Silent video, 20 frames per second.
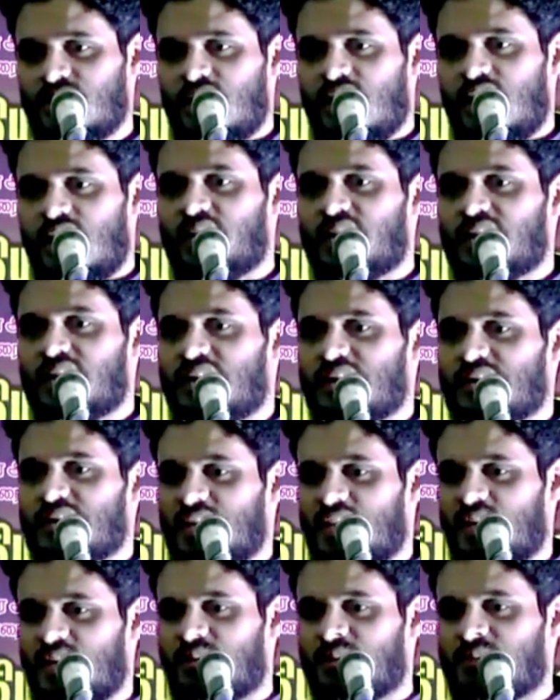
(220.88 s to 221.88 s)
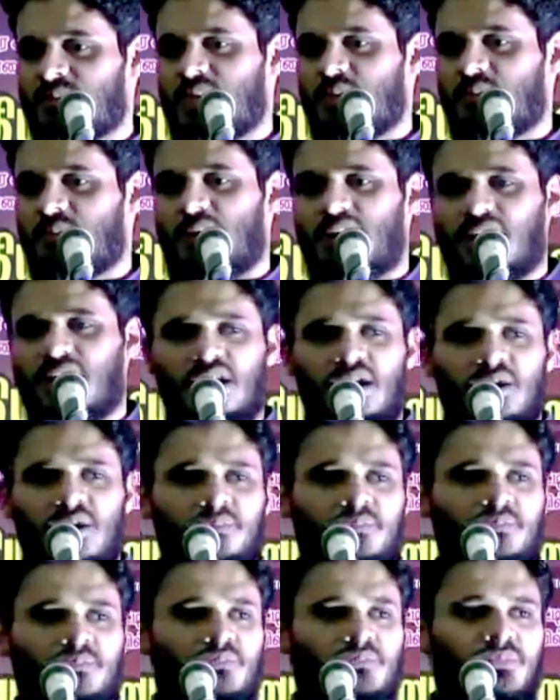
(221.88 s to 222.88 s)
அவனுக்கு சிரமம் ஏற்படலாம்
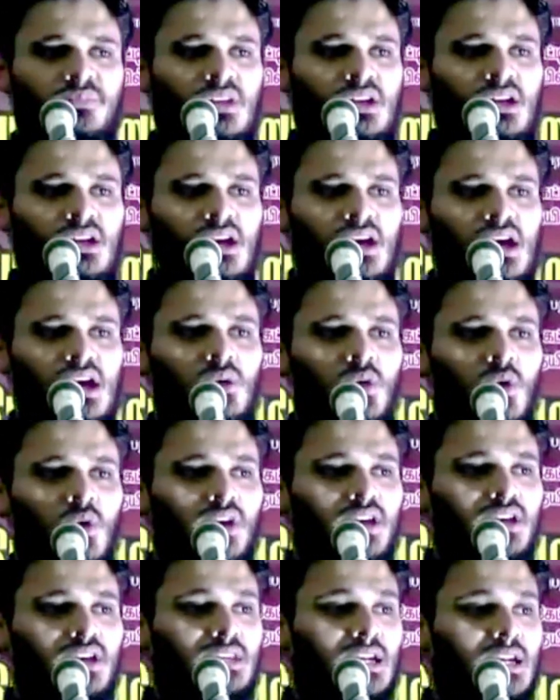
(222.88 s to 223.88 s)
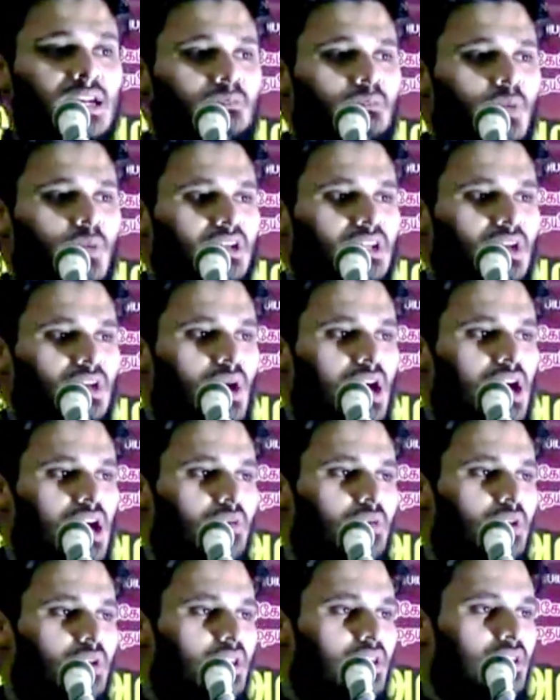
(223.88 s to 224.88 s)
அவனுடைய தனிப்பட்ட
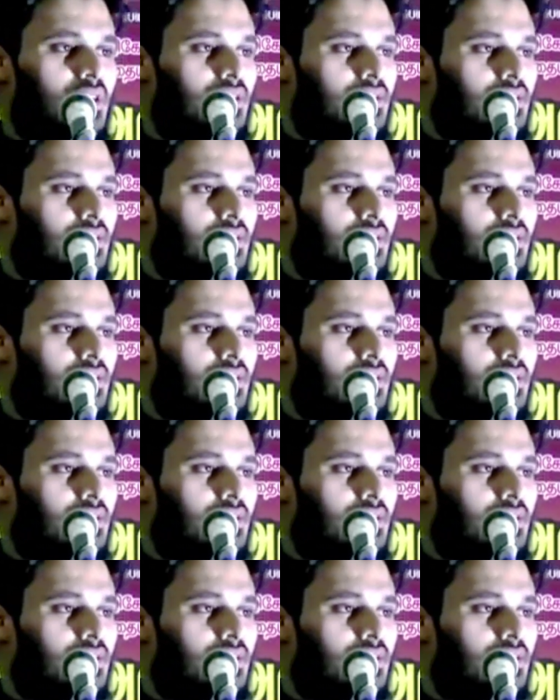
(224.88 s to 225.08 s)
வாழ்வில்